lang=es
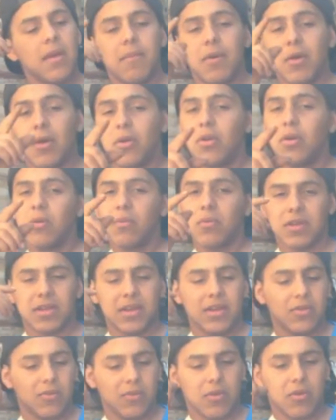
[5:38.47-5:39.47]
Pero no, pues
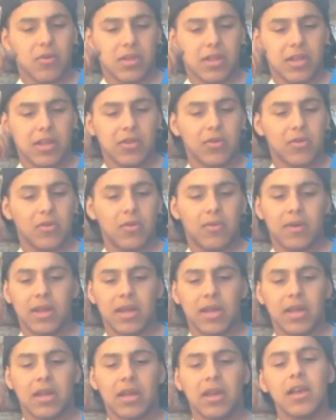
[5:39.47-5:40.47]
sí, subiendo contenido
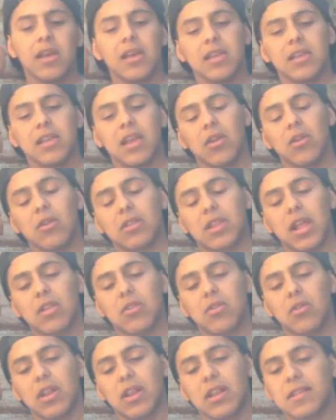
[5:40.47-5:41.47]
sobre, ya no
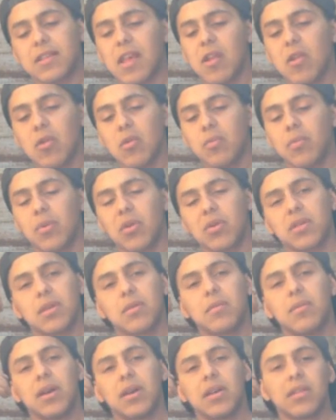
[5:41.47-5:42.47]
tanto en el cerro, pero sí
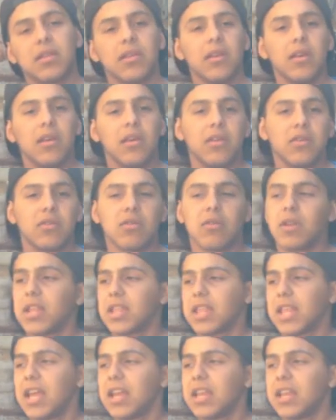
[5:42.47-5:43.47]
más sobre
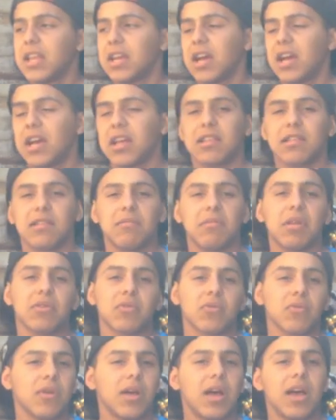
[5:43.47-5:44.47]
técnicas en la
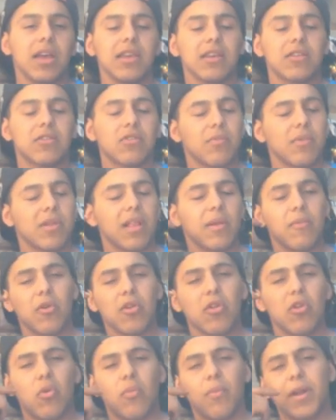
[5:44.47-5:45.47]
ciudad y eso mientras me
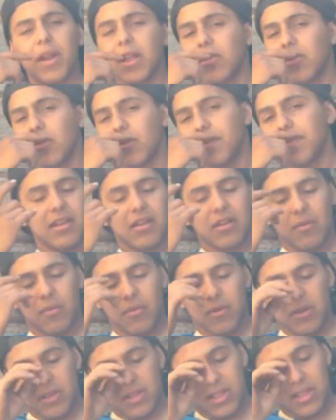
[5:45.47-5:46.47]
estoy recuperando.
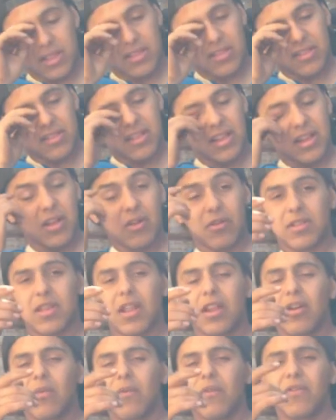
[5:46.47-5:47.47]
Como, y les
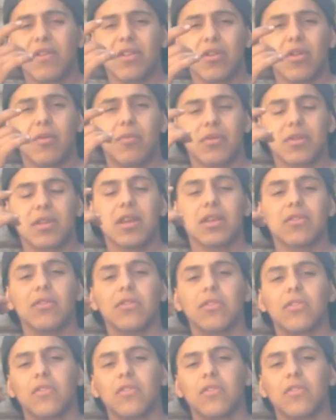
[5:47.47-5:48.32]
contaré cómo fue todo el proceso.